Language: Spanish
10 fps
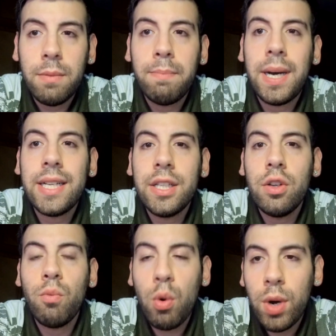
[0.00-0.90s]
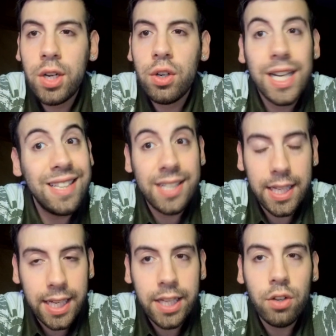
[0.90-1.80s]
partido muy bueno,
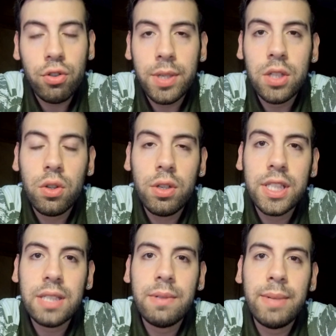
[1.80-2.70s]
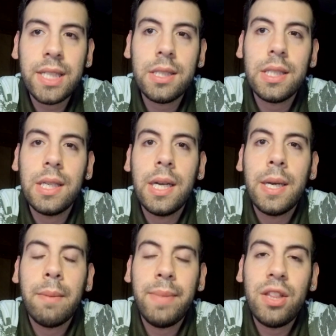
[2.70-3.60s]
entretenido sobre todo en San Mamés.
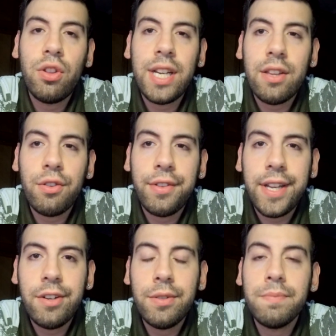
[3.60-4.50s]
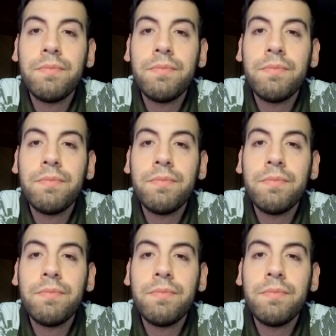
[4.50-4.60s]
Victoria 2-0.